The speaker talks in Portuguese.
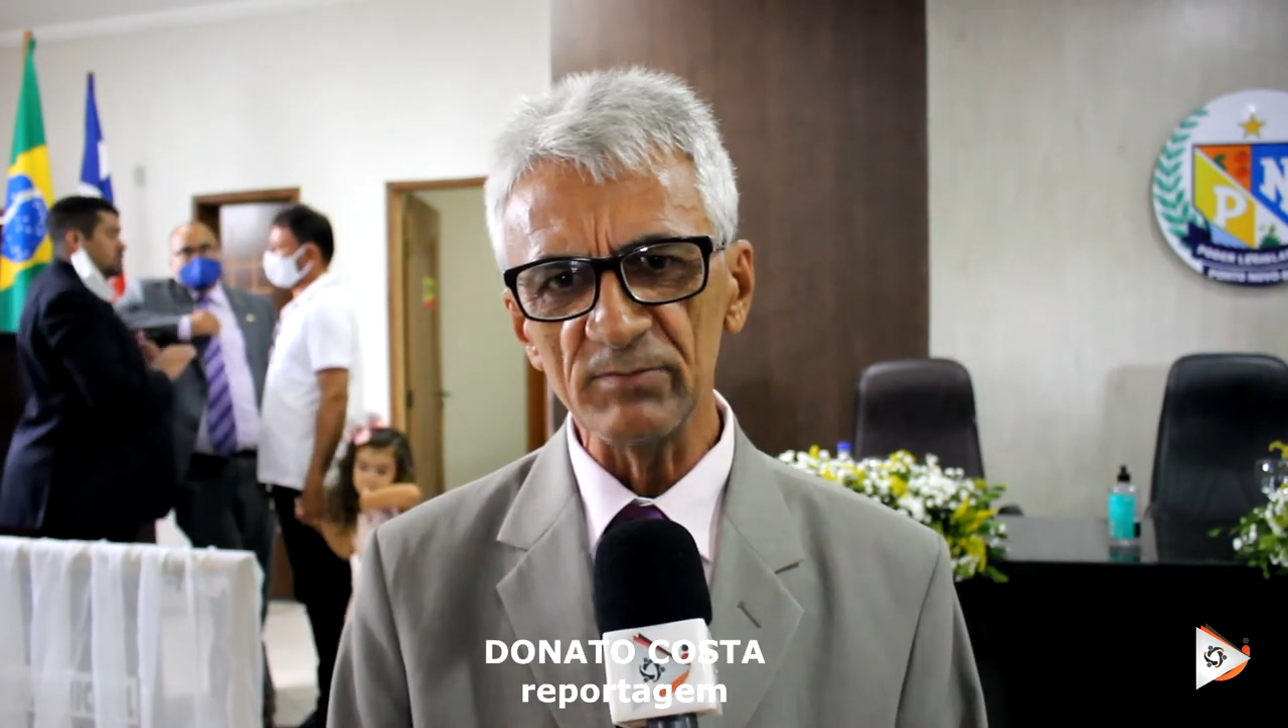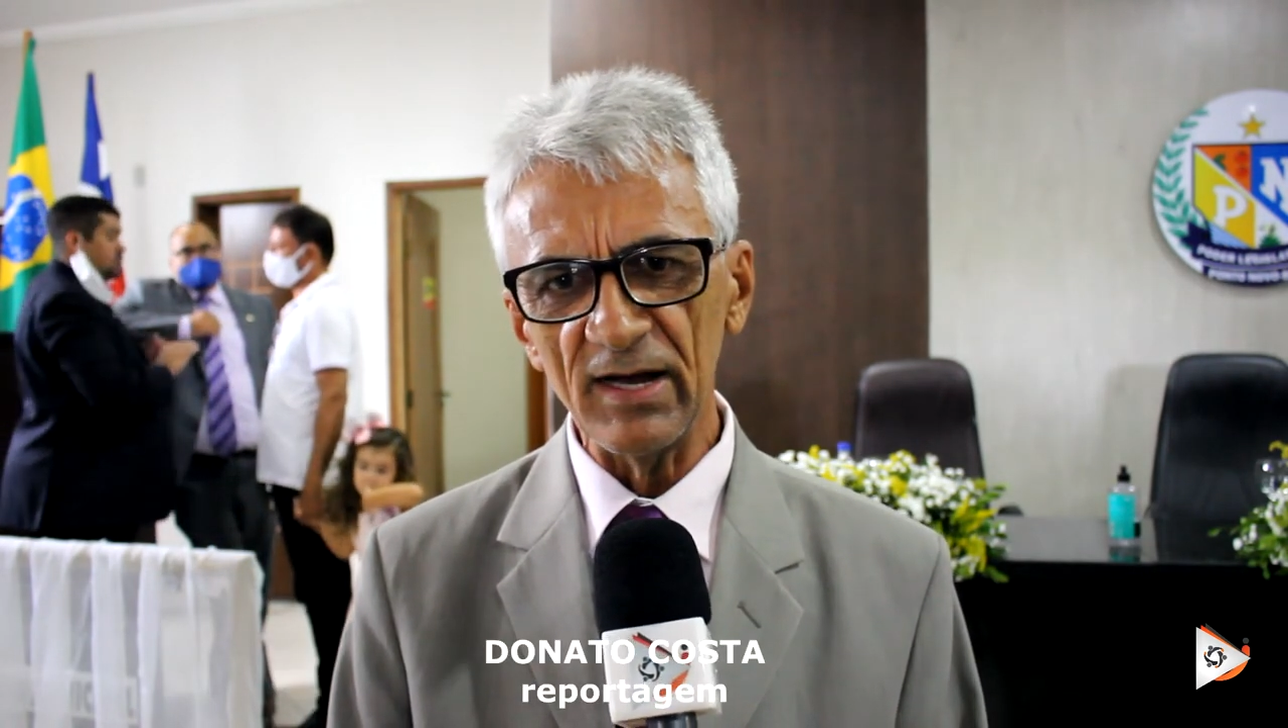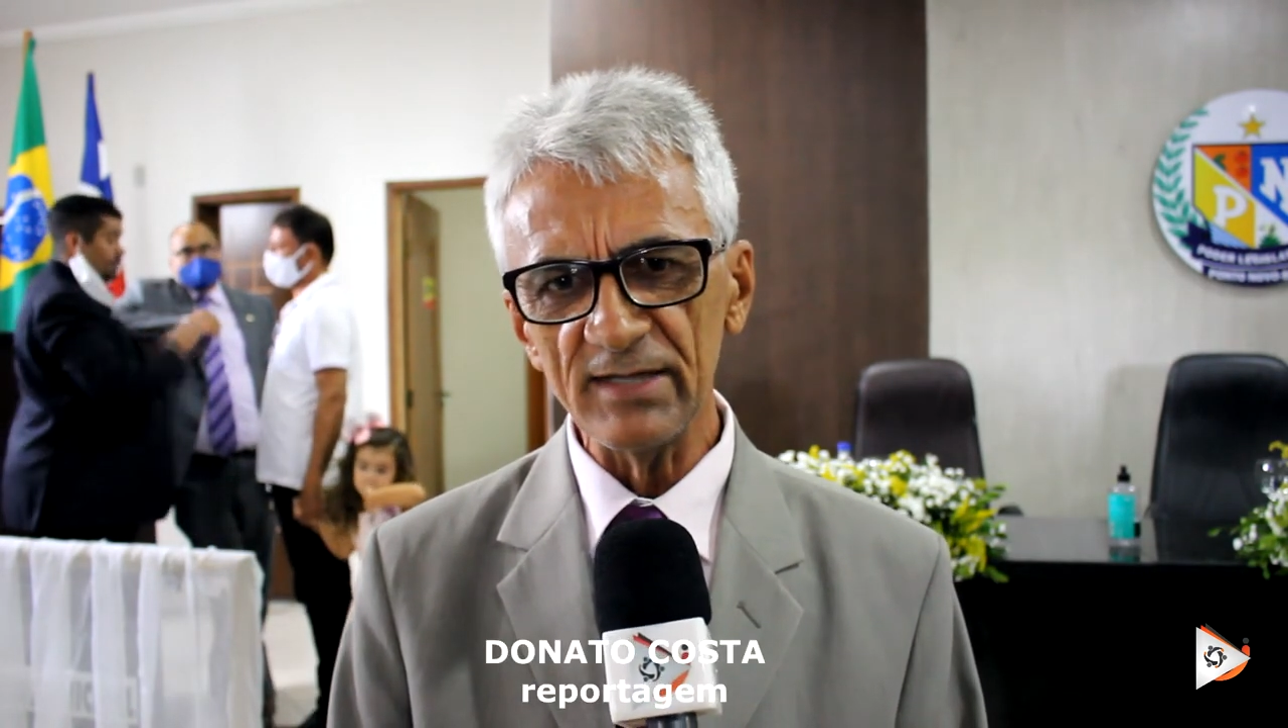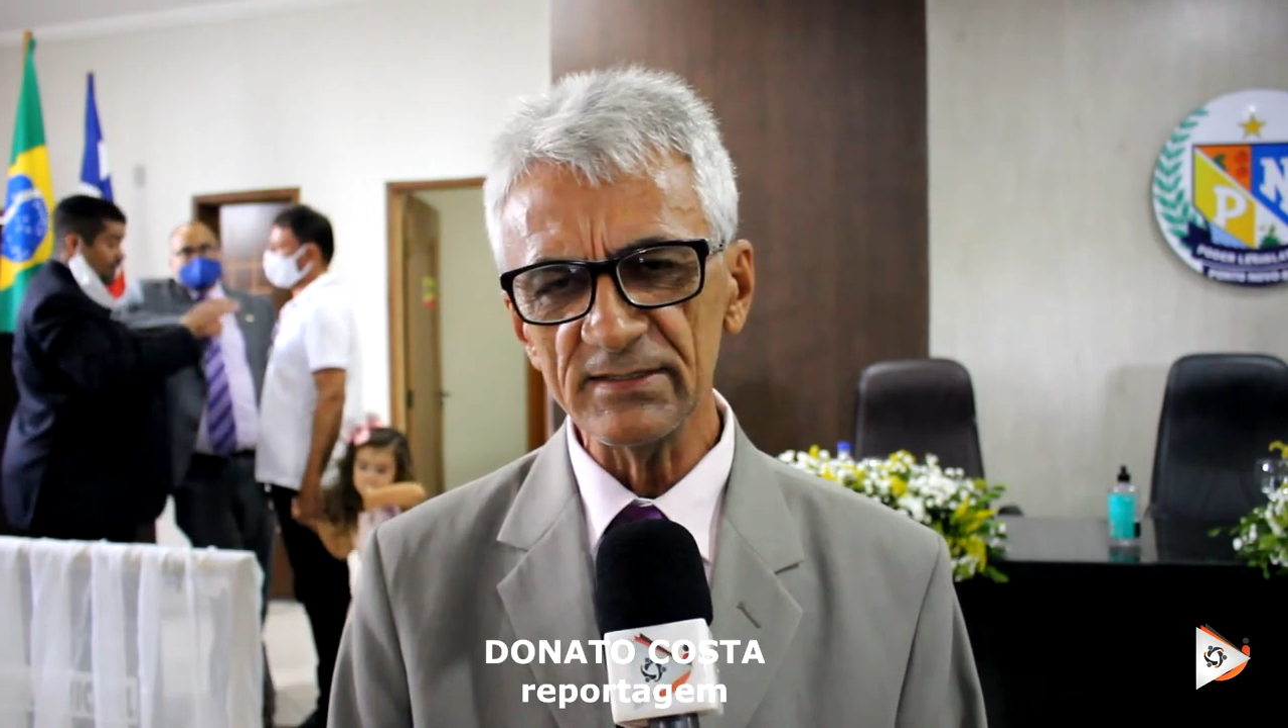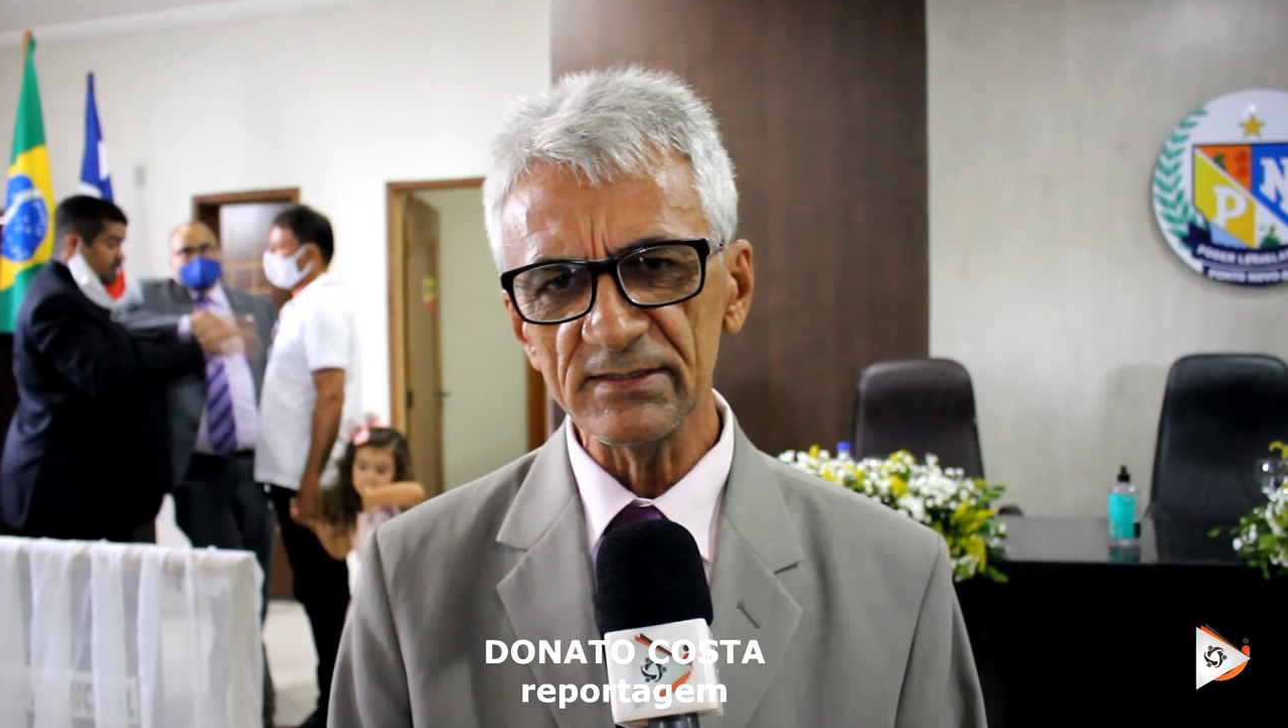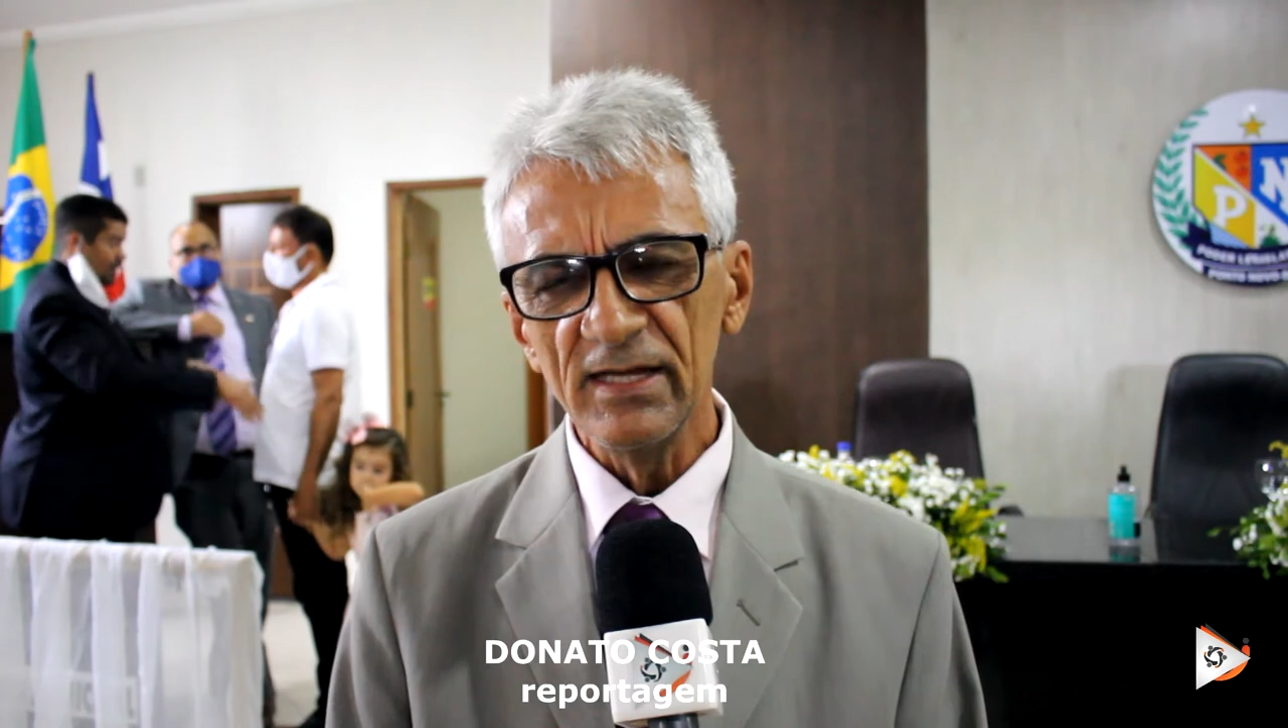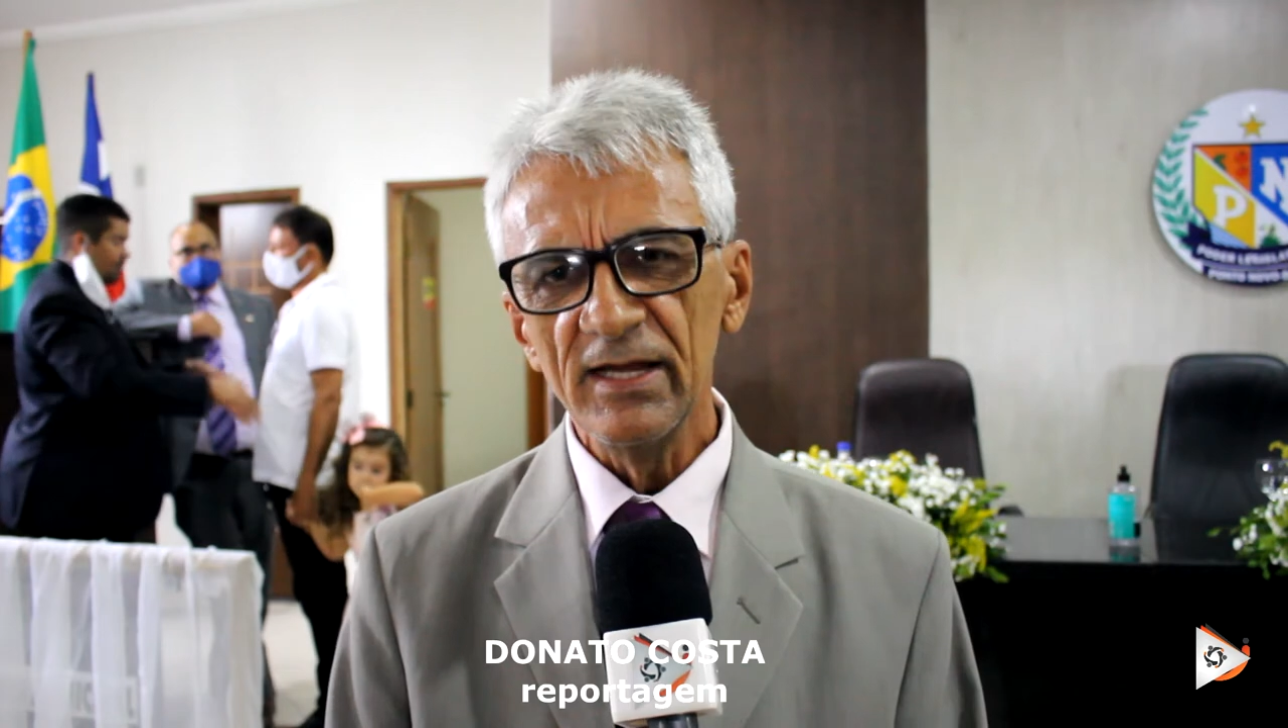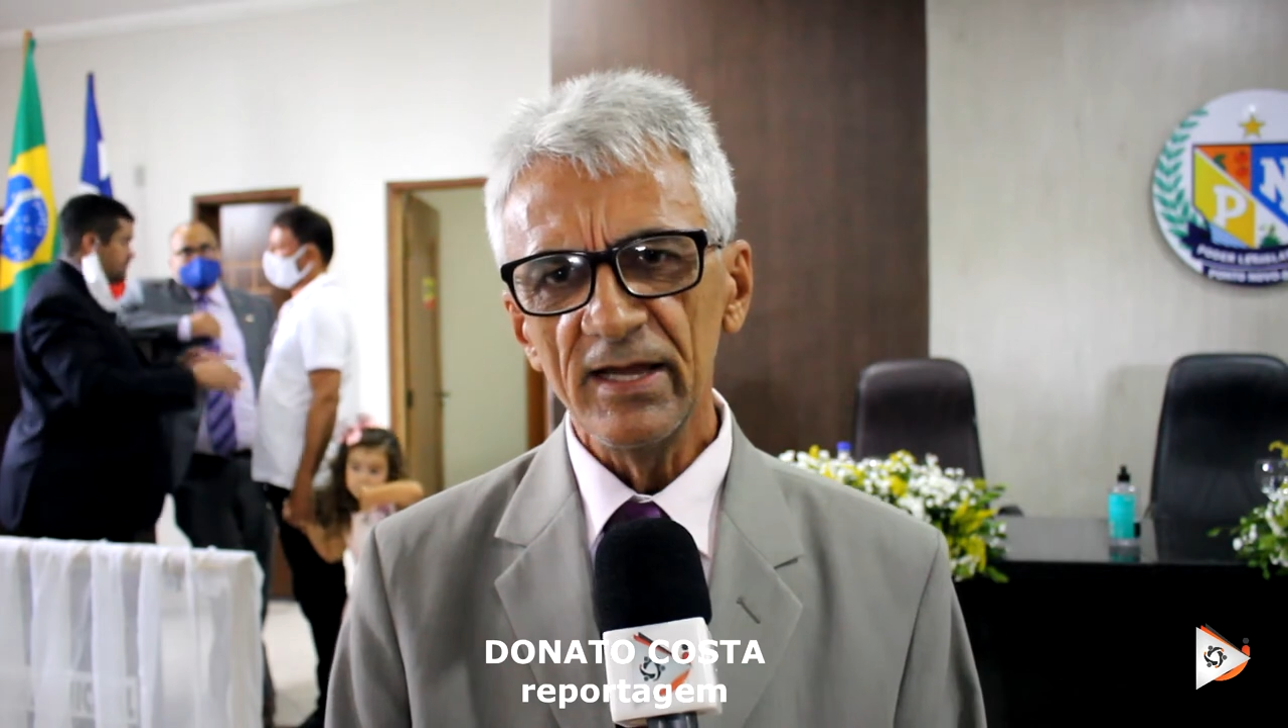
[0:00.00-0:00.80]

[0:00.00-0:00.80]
mais